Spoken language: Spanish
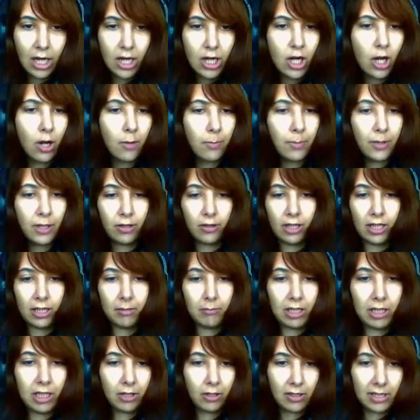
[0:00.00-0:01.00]
No, pero no
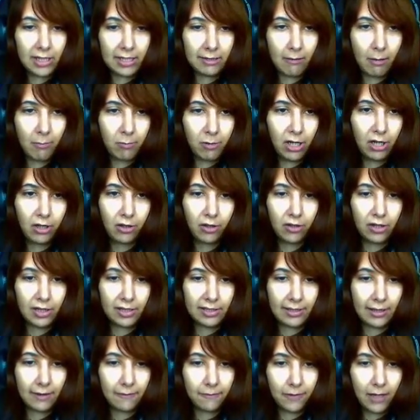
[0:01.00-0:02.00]
creo... que se va a poner donde
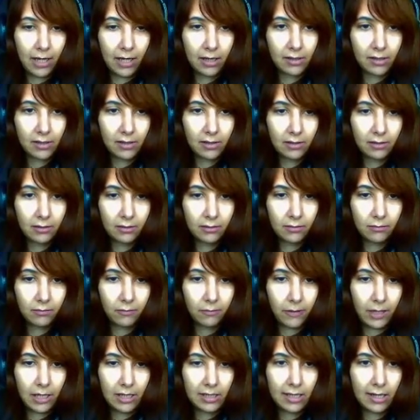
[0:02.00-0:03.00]
está Franz.
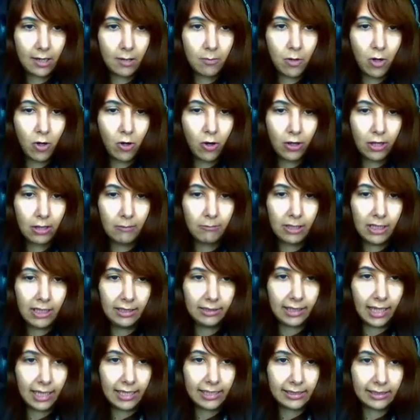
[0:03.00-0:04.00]
Franz a lo mejor
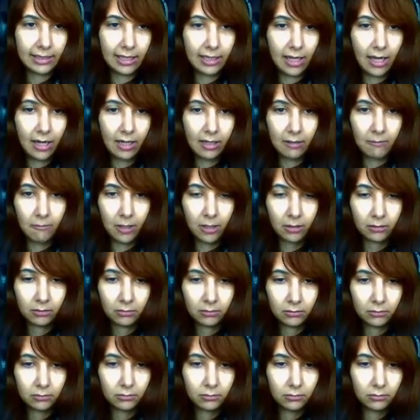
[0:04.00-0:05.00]
debilita a este de arriba.
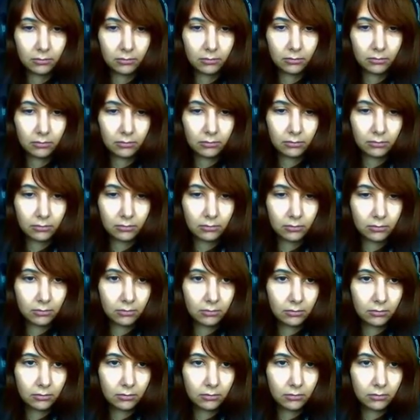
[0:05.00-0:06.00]
Hmm.
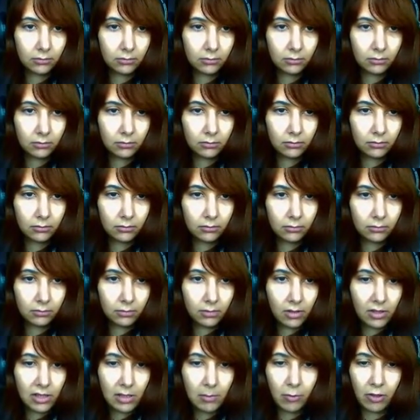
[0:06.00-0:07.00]

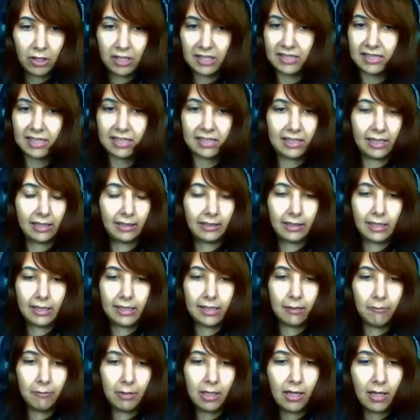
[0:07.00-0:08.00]
Sí, porque este está a 3
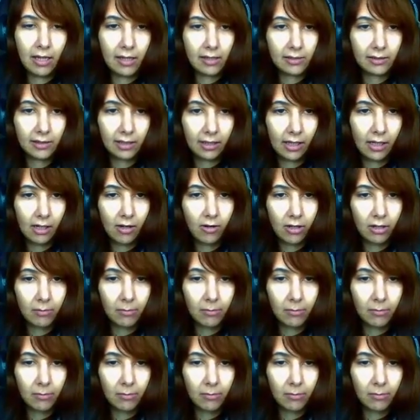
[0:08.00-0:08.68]
de vida, este que lo